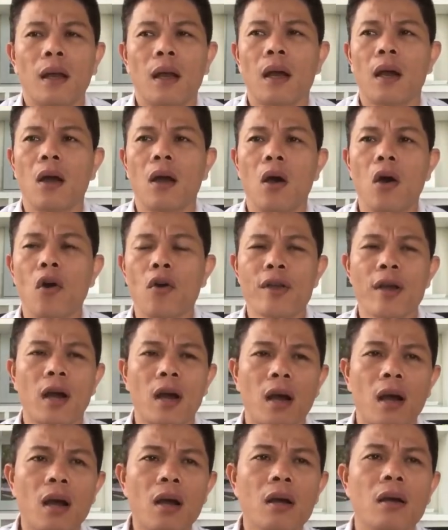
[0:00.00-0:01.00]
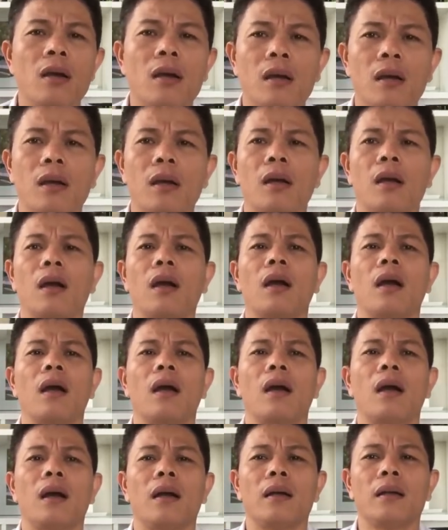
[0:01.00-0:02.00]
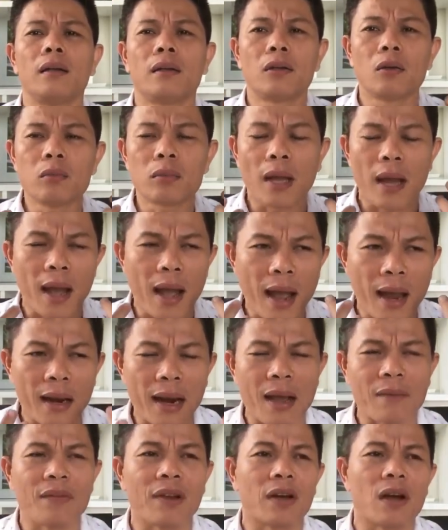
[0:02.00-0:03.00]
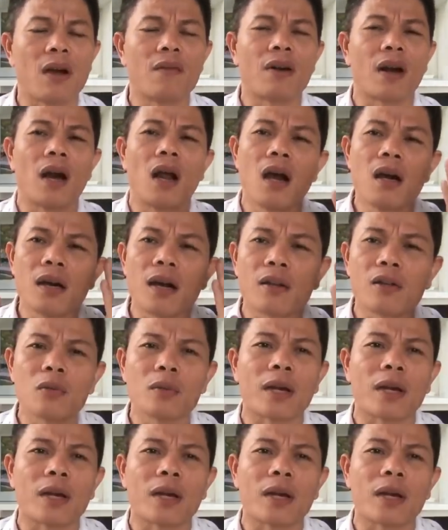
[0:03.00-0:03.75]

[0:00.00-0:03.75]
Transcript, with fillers: à, hồi nhỏ à, chúng ta hay làm việc đó và lớn lên